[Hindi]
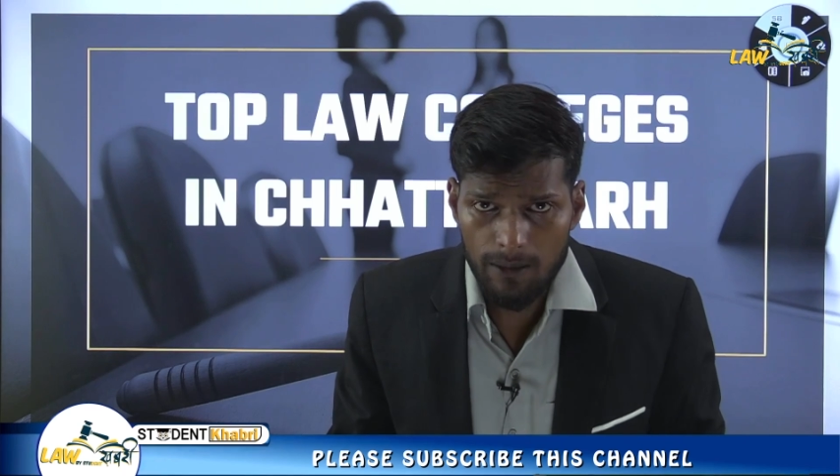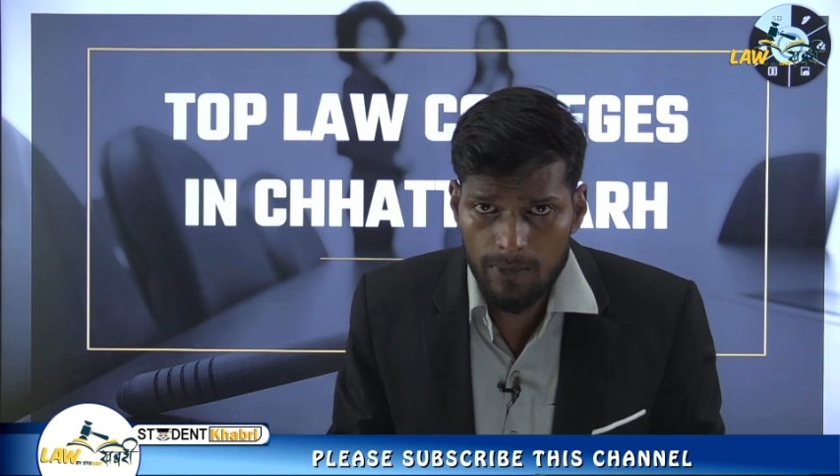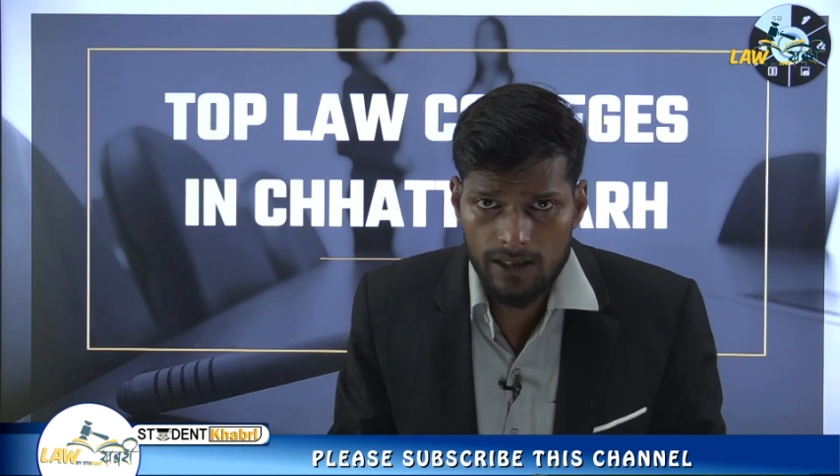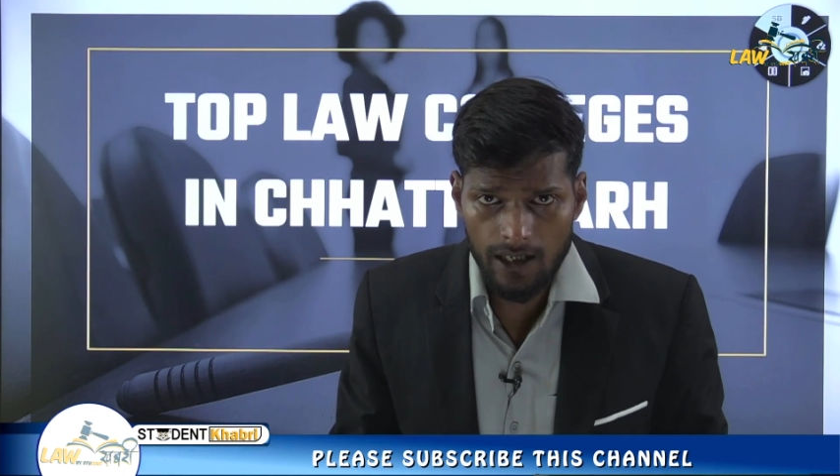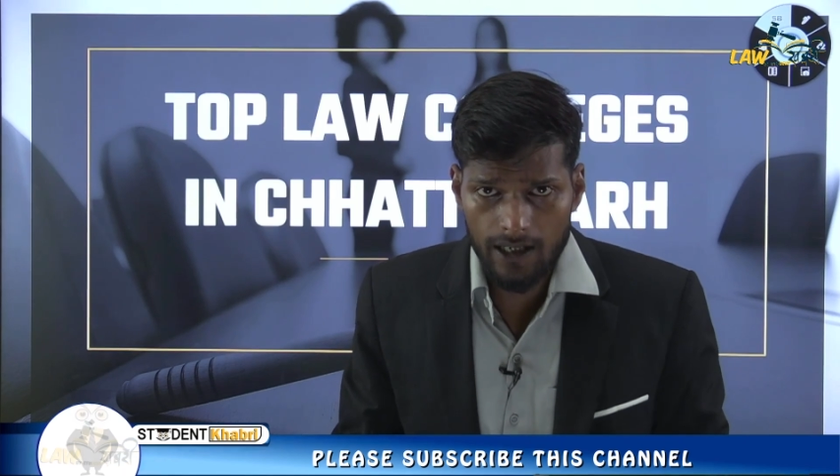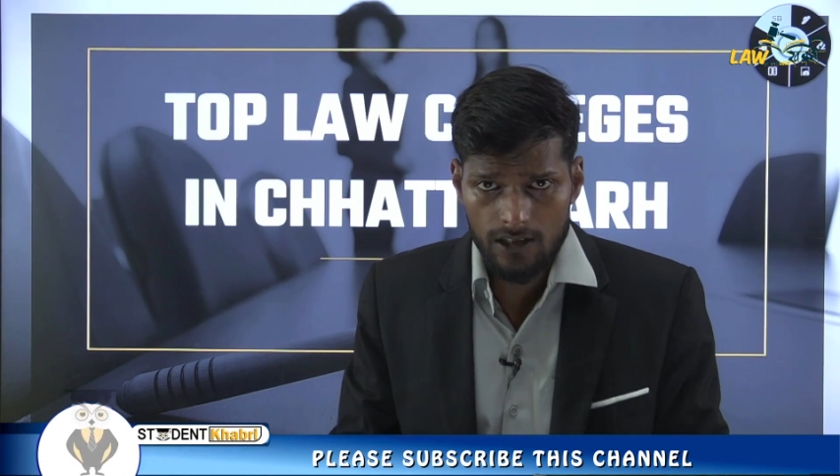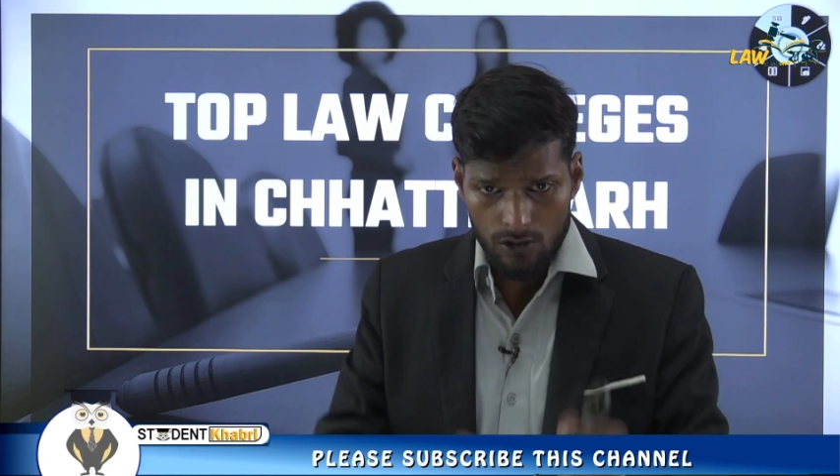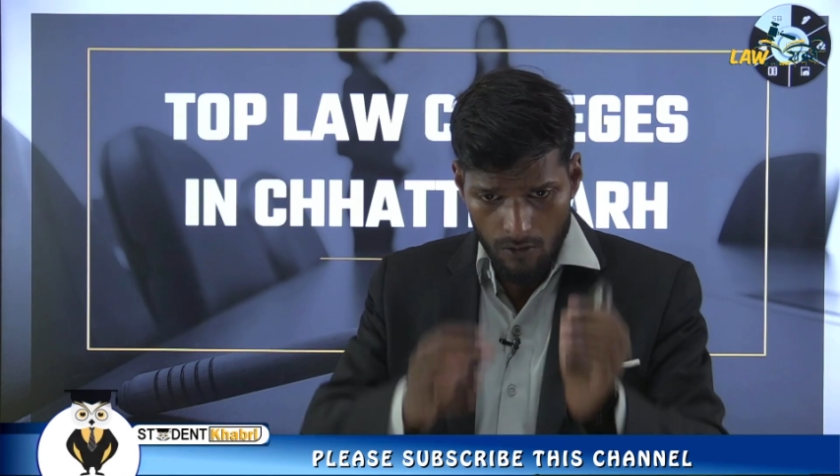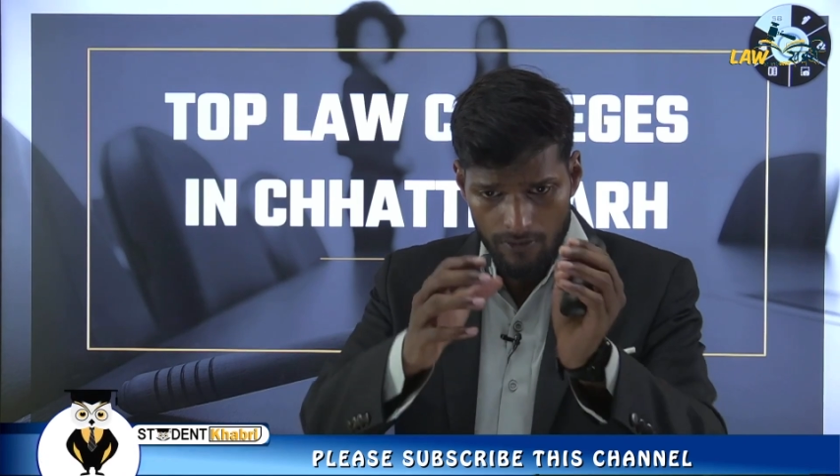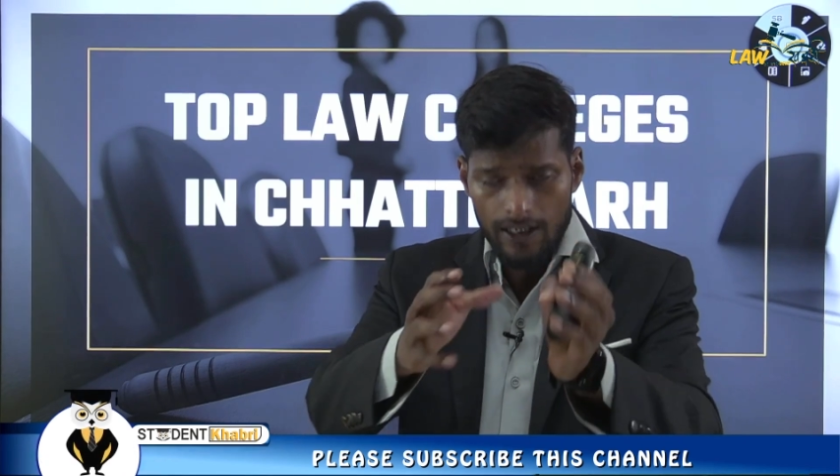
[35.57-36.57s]
मिल जाएगा जिसको
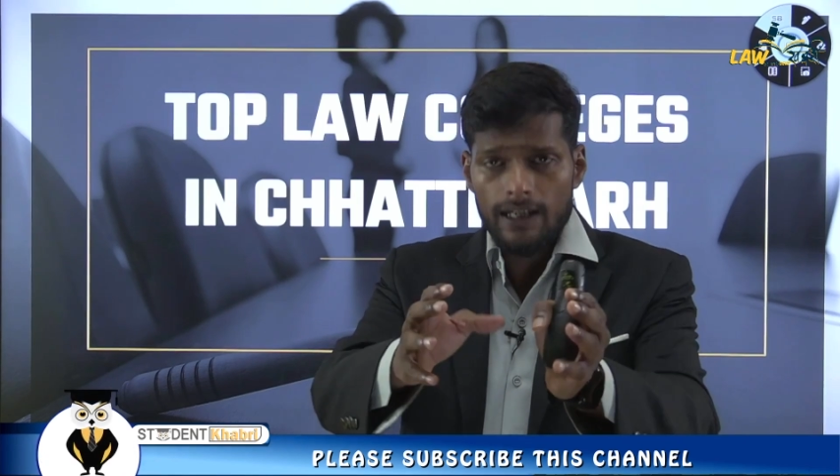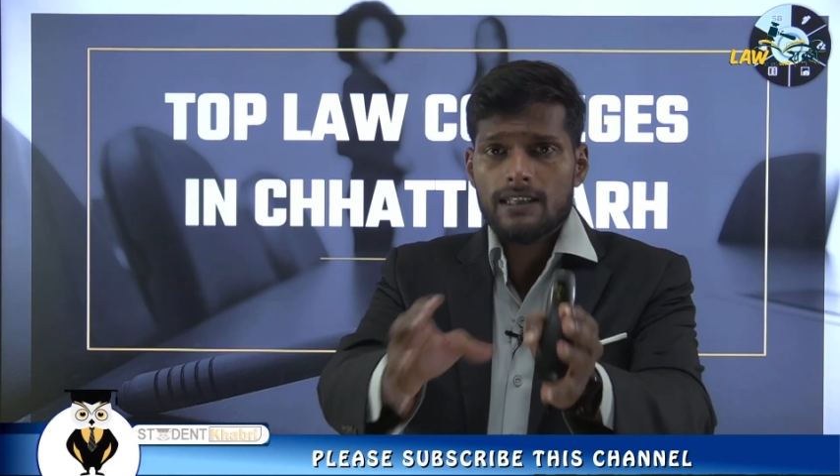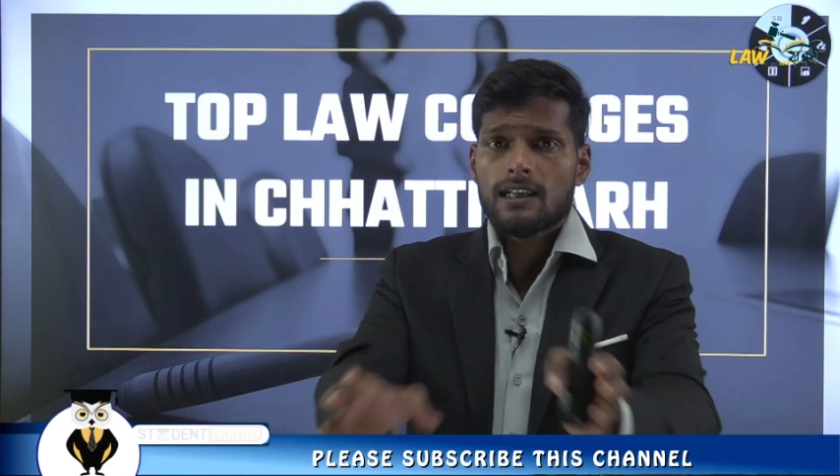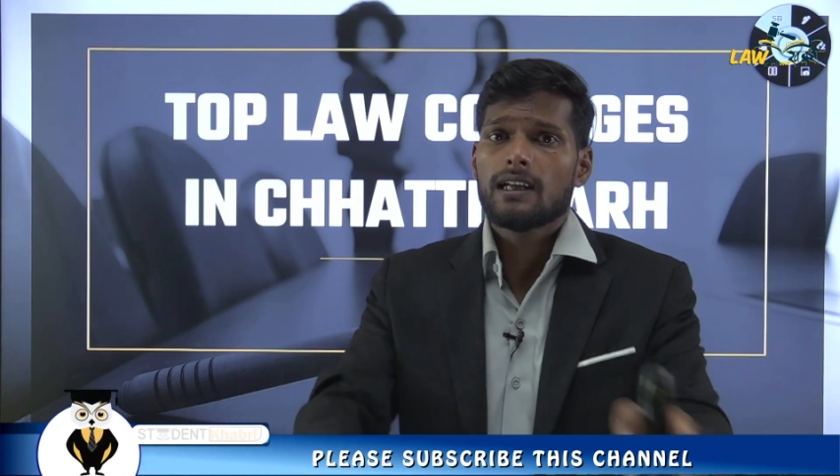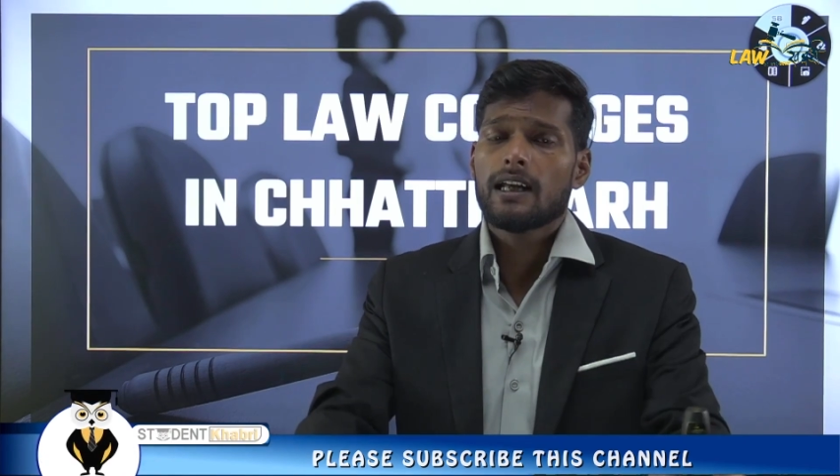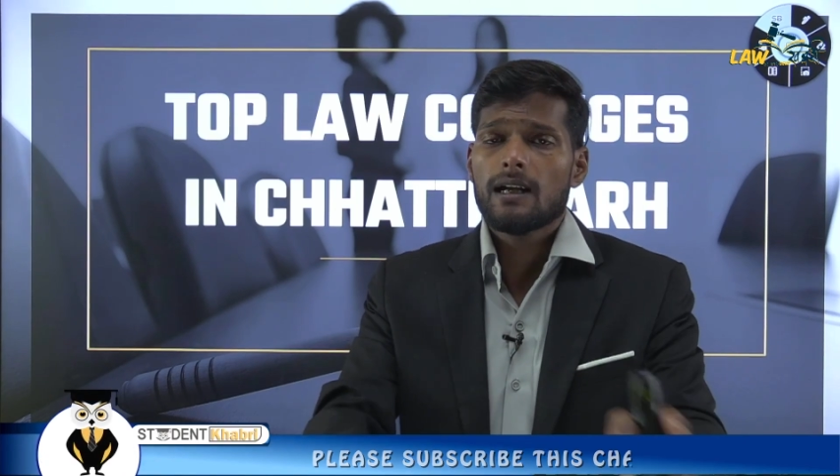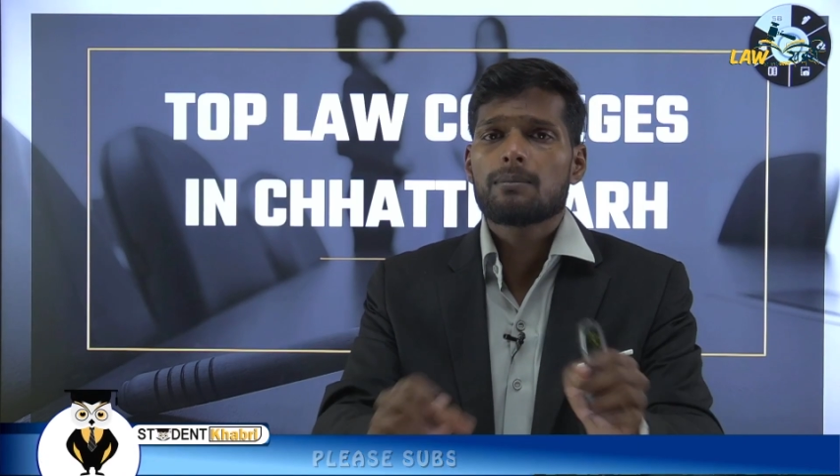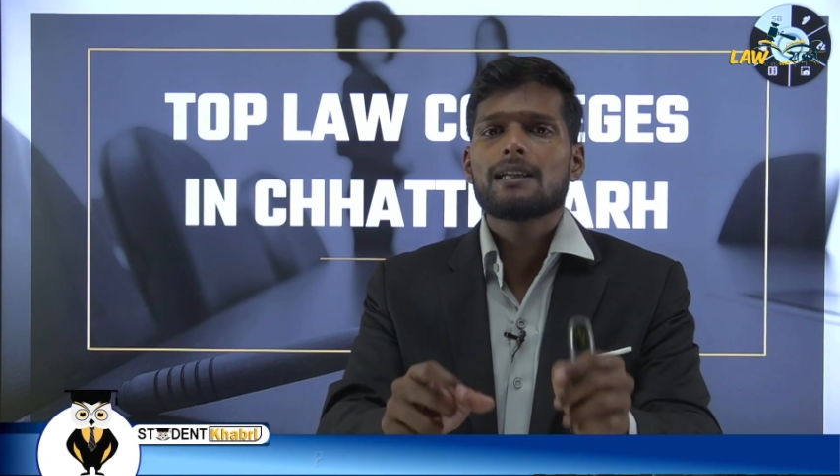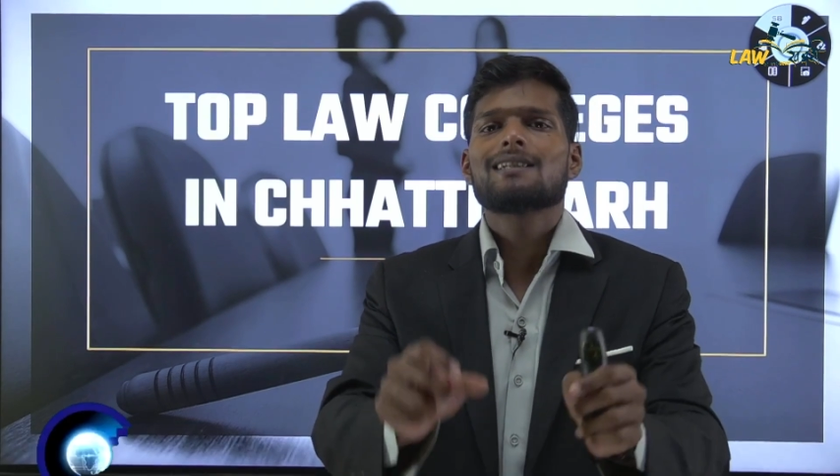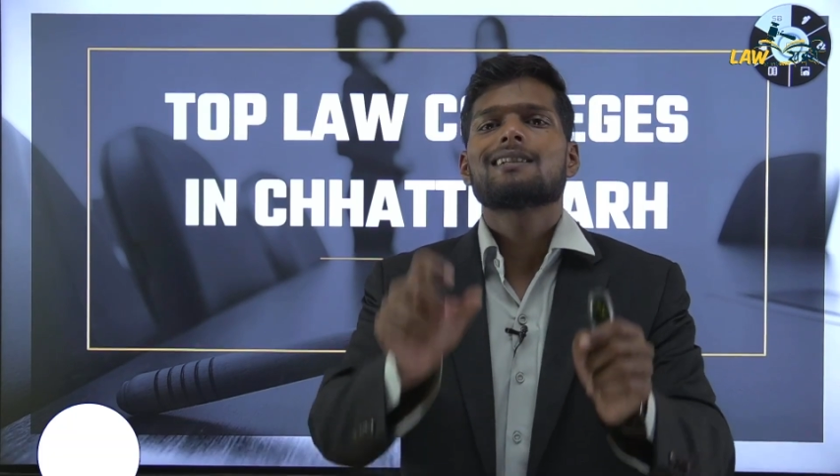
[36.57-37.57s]
फिल करके जानकारी आप
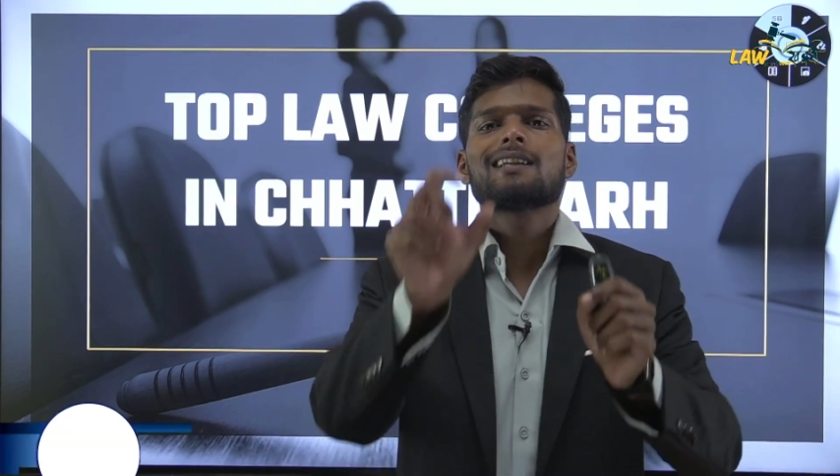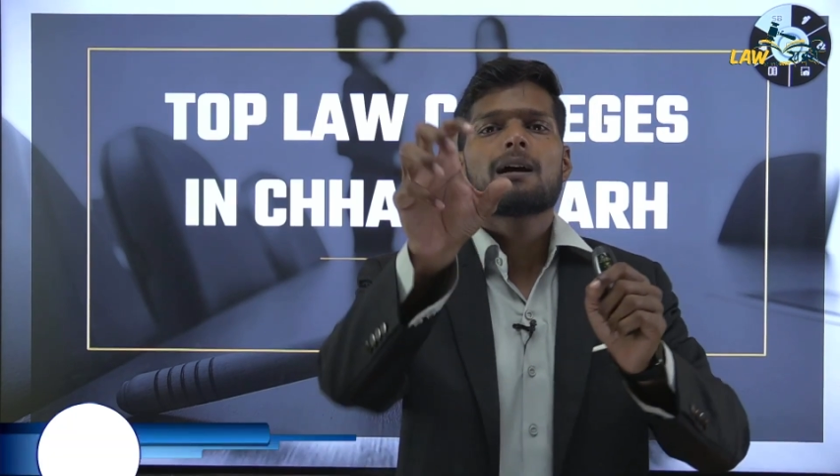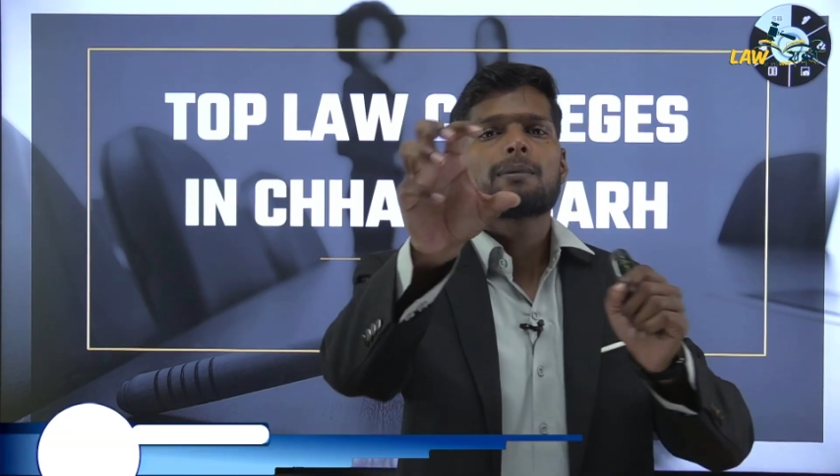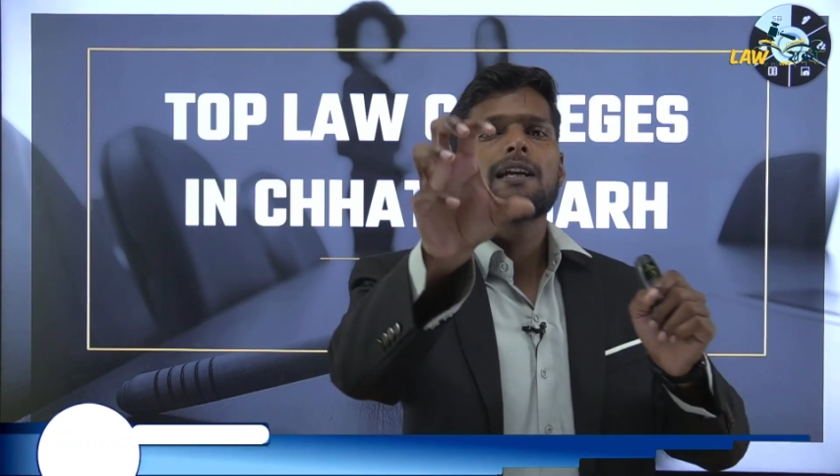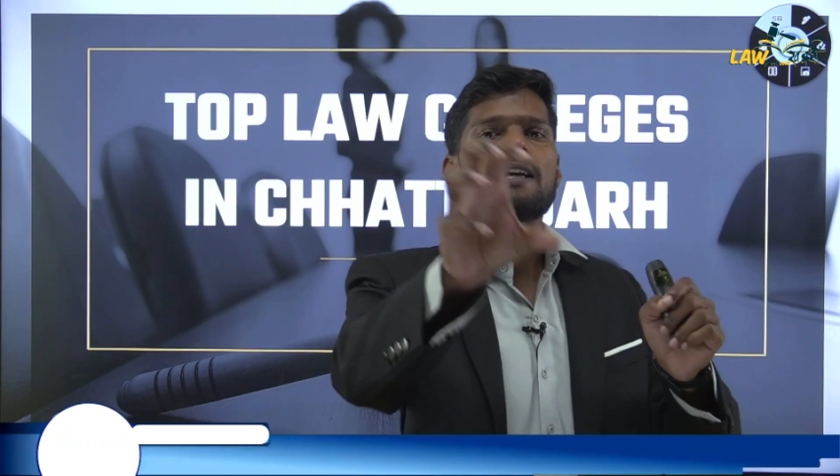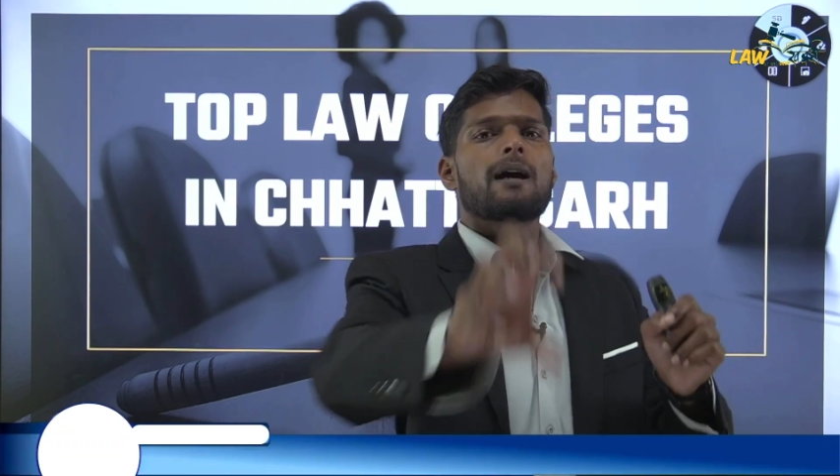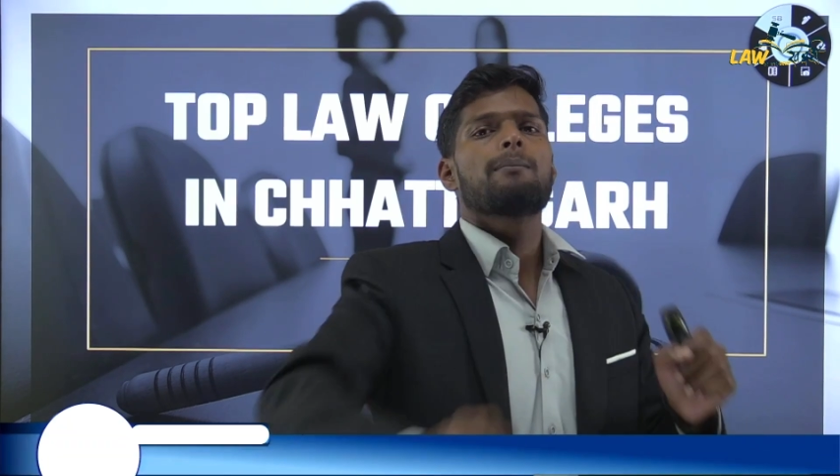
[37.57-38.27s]
ले सकते हैं आपके लिए क्या